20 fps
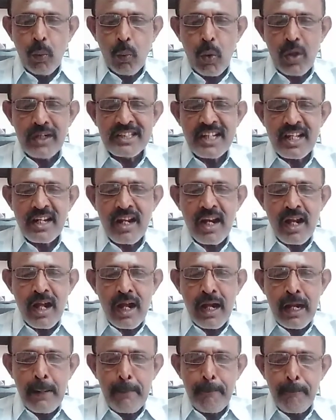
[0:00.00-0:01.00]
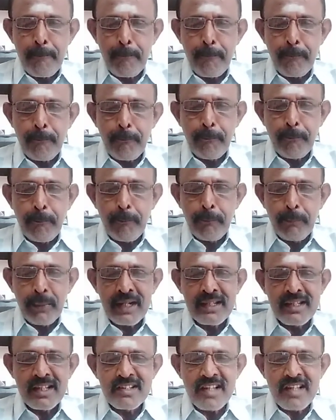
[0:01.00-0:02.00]
கோச்சரராக
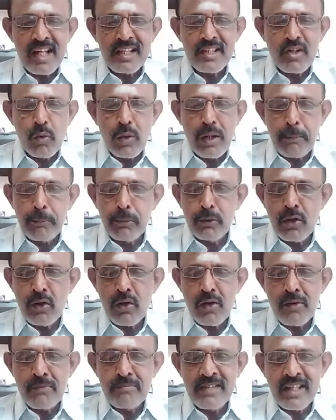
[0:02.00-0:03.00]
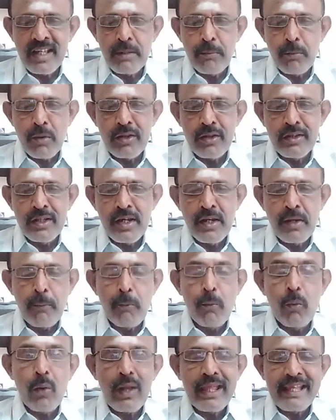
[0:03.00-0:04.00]
பிறந்த ஜாதியில் உள்ள புதருடன் சேரும் பொழுது
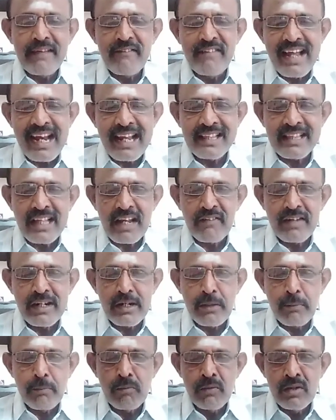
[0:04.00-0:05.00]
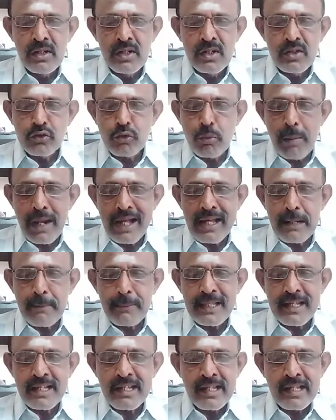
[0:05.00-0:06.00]
மூளைக்கு வேலை தர வேண்டும் சும்மா
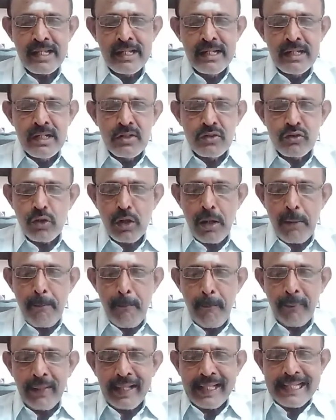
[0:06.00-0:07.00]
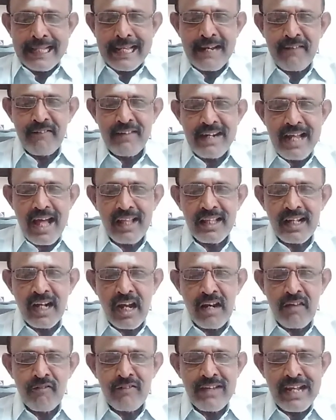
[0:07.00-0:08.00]
இருப்பதே சுகம் என விடாத
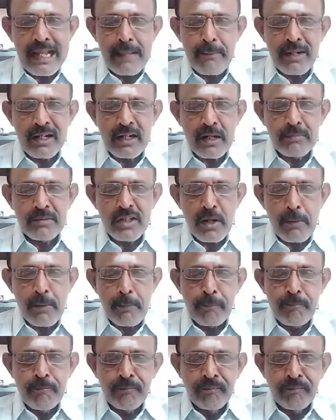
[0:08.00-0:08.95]
காலம் வேலை மாற்றம் தரும்